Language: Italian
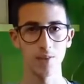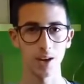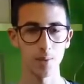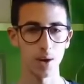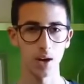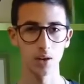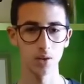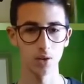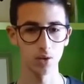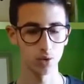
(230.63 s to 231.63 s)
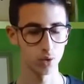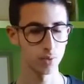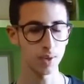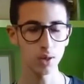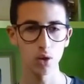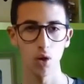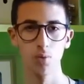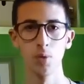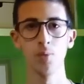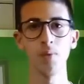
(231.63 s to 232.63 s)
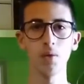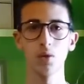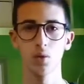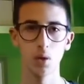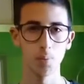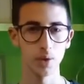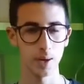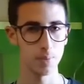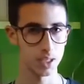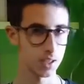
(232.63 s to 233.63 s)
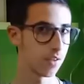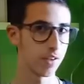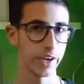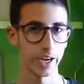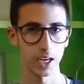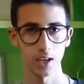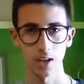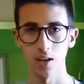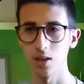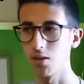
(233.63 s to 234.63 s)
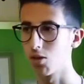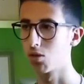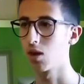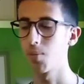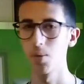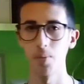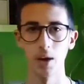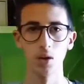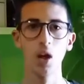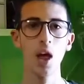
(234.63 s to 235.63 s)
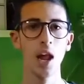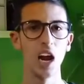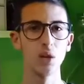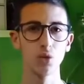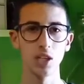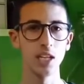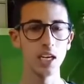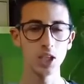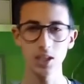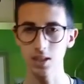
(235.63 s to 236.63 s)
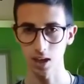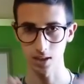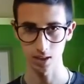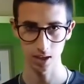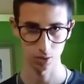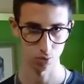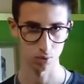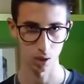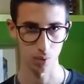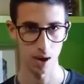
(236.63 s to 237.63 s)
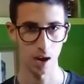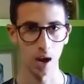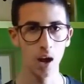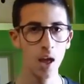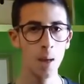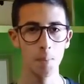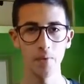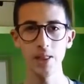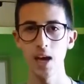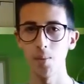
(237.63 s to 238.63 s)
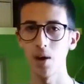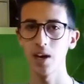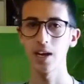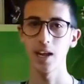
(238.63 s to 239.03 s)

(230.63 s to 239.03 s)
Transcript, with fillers: di Vegapunk con il suo Bartolomeo, ma questo non potrebbe significare anche niente, visto che più o meno la duta degli scienziati è tutta quella. Ma vediamo